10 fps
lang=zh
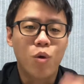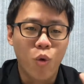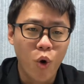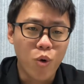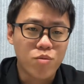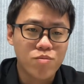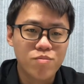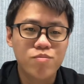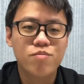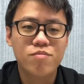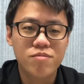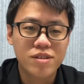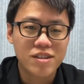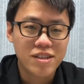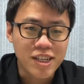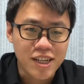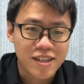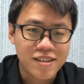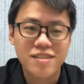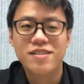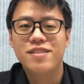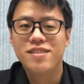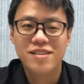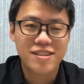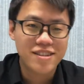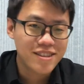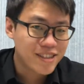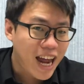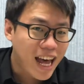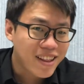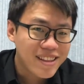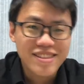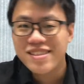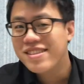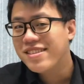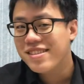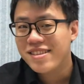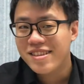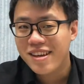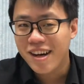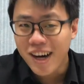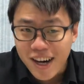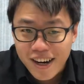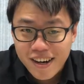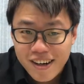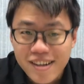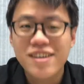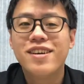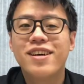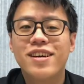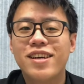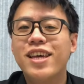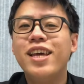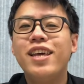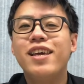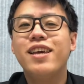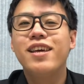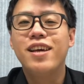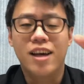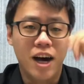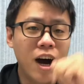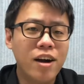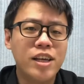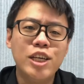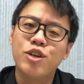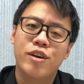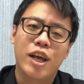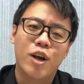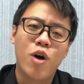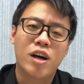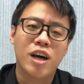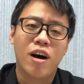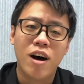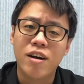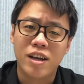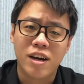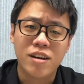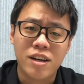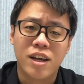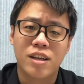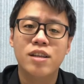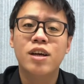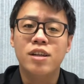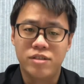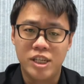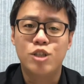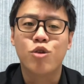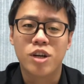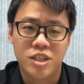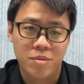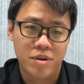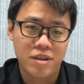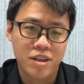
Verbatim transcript: 五四三二一，二零一九年跨到二零二零年，你做了什么？